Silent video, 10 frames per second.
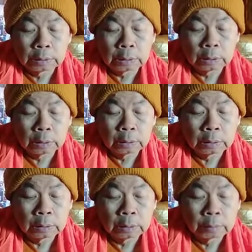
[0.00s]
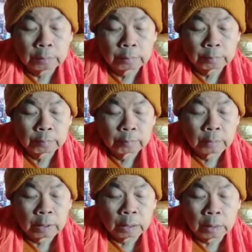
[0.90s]
เจริญ
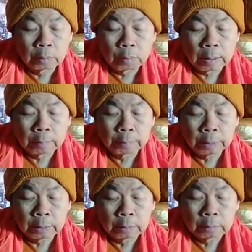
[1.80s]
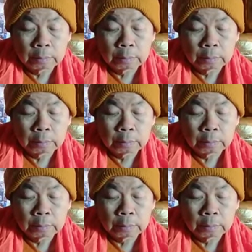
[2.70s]
ความเพียร